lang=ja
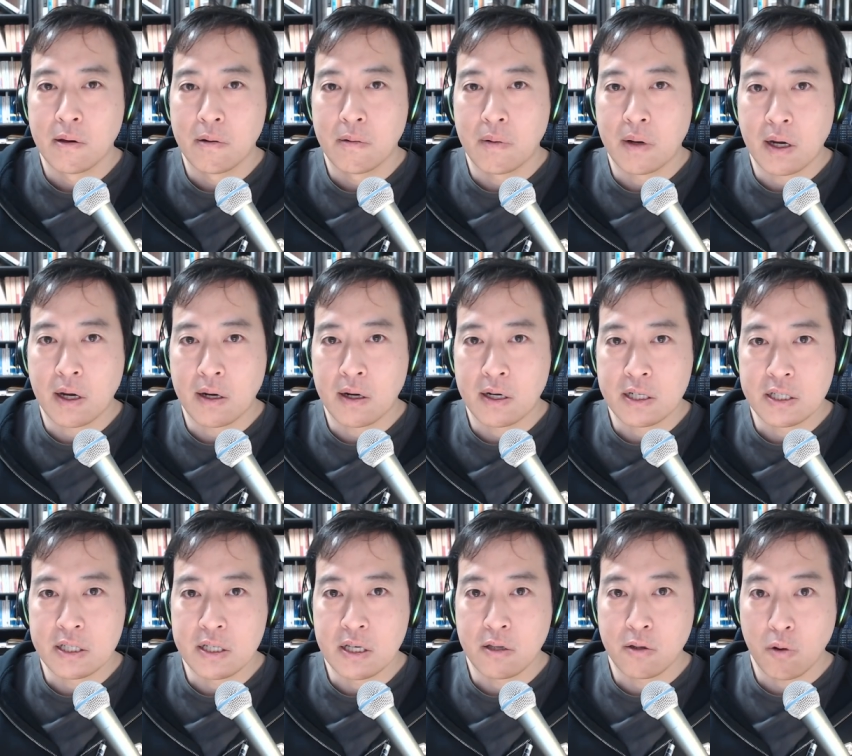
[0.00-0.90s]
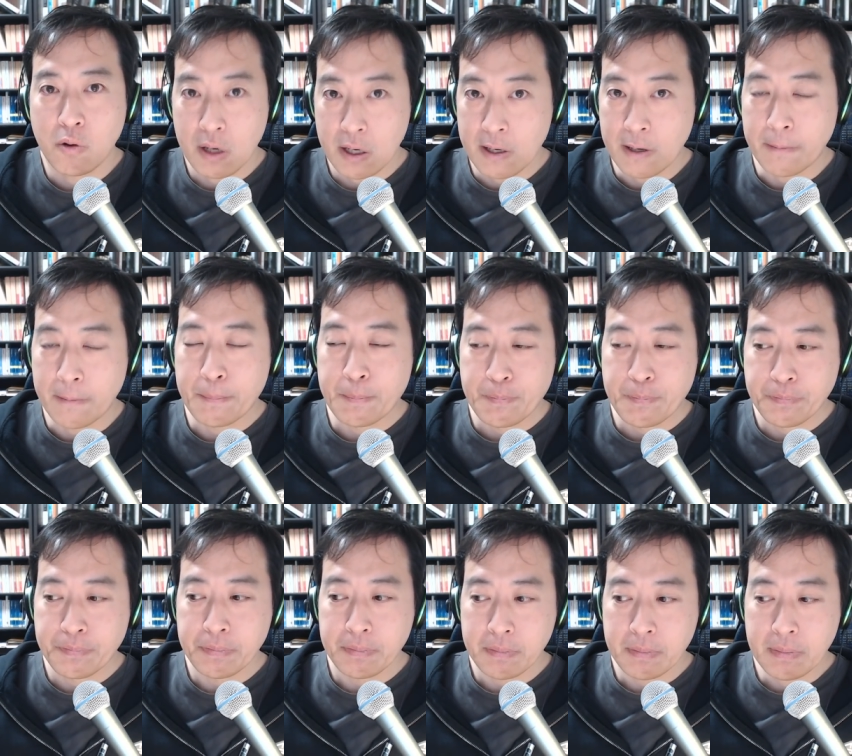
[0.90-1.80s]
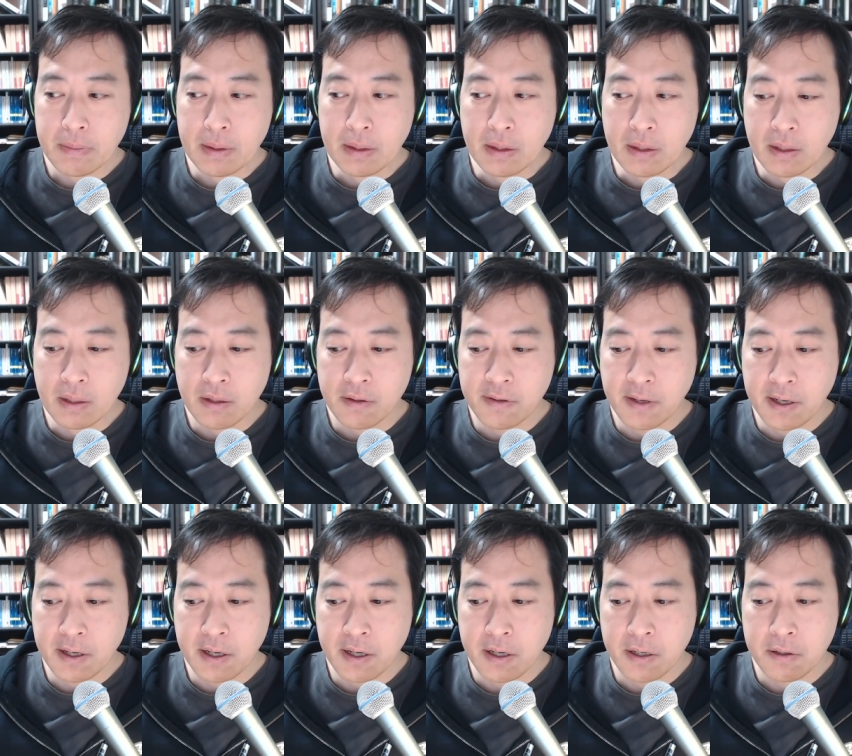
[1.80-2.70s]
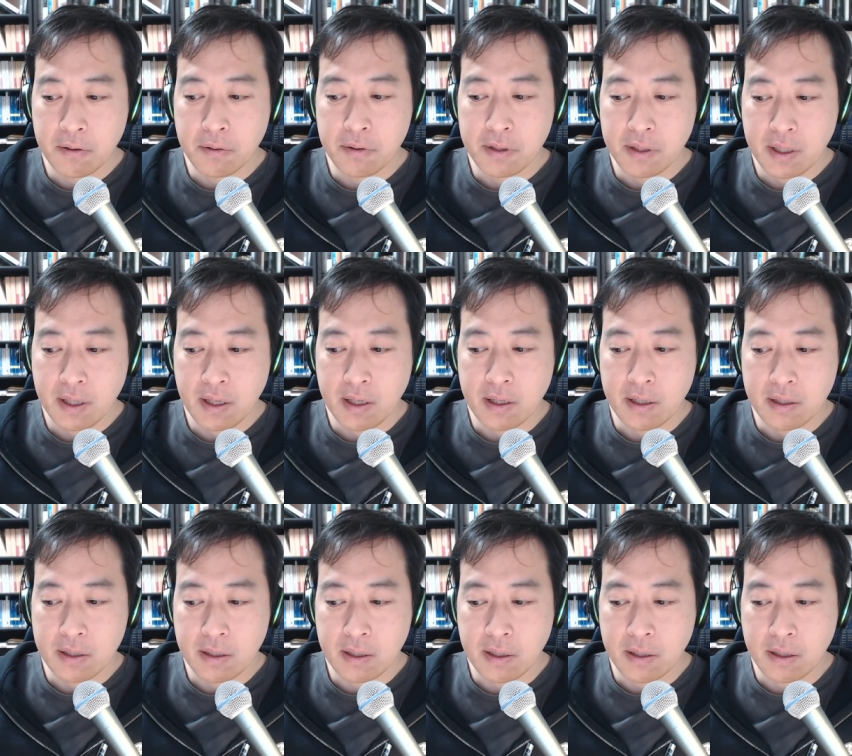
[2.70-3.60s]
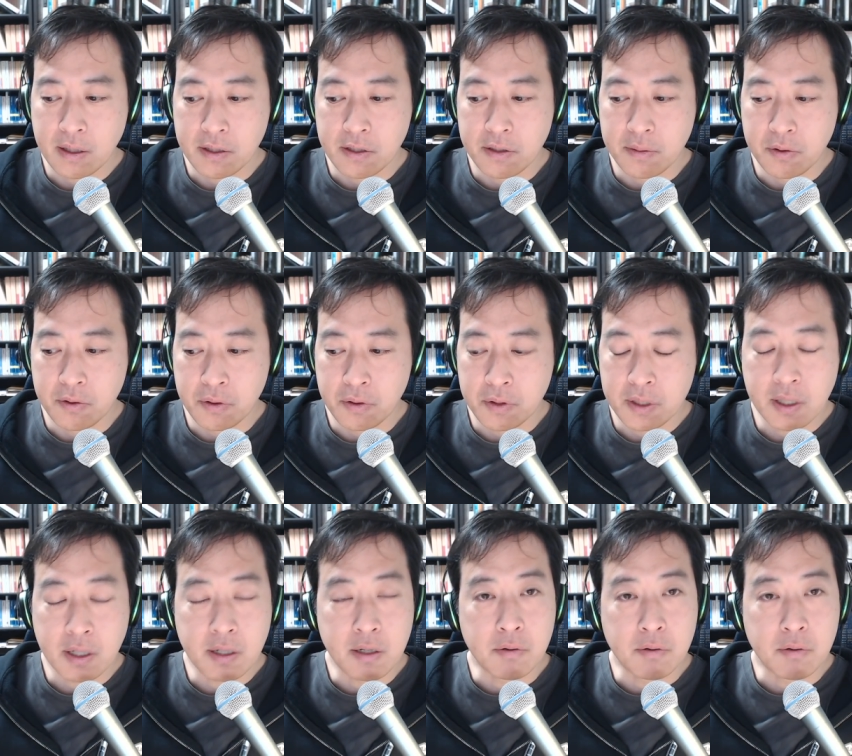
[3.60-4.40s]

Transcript: 若かりし人が世界において何か自分の力を